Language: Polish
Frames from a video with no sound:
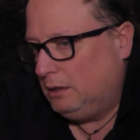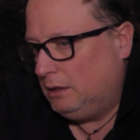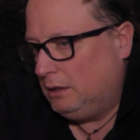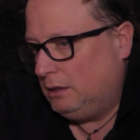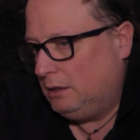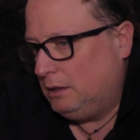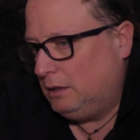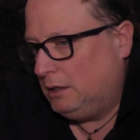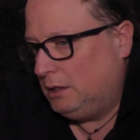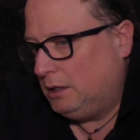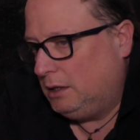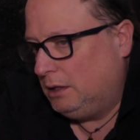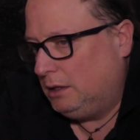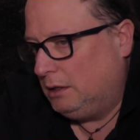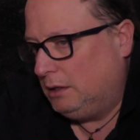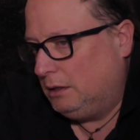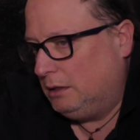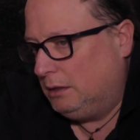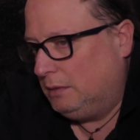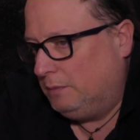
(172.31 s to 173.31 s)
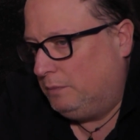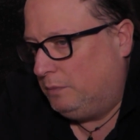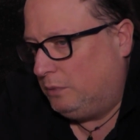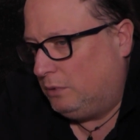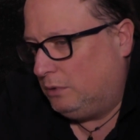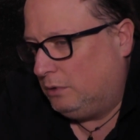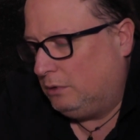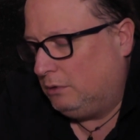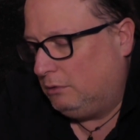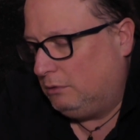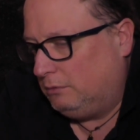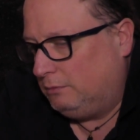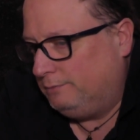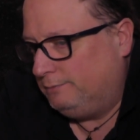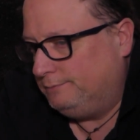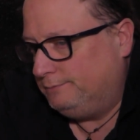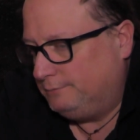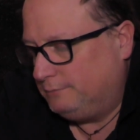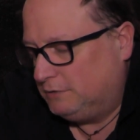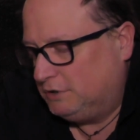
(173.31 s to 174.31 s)
I po
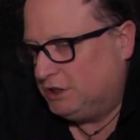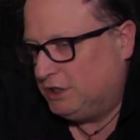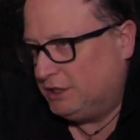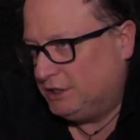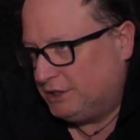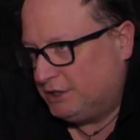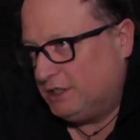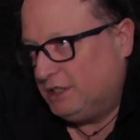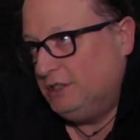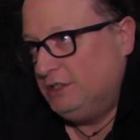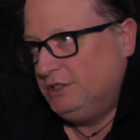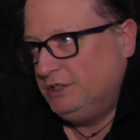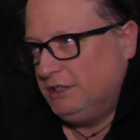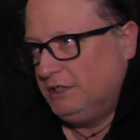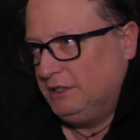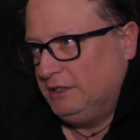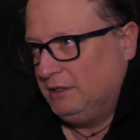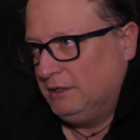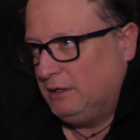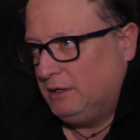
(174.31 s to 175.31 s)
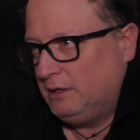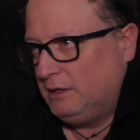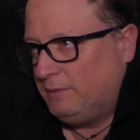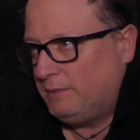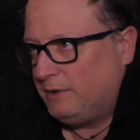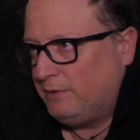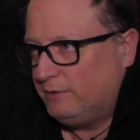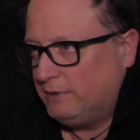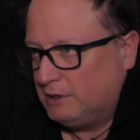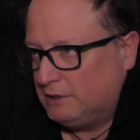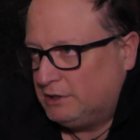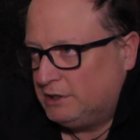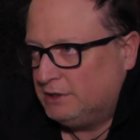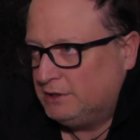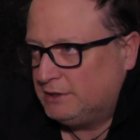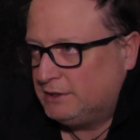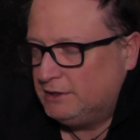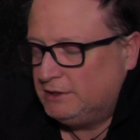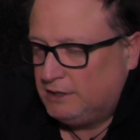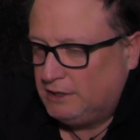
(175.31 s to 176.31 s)
ciężki dzień, naprawdę
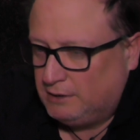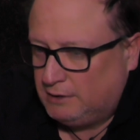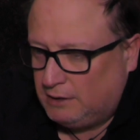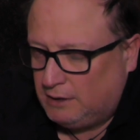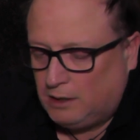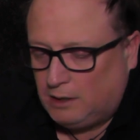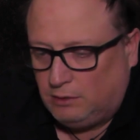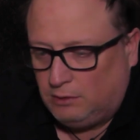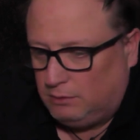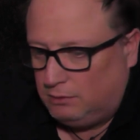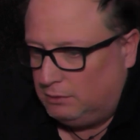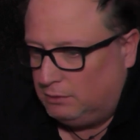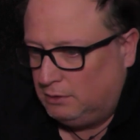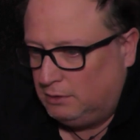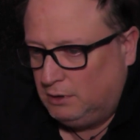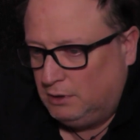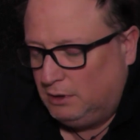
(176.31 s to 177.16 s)
ciężki dzień, nie o,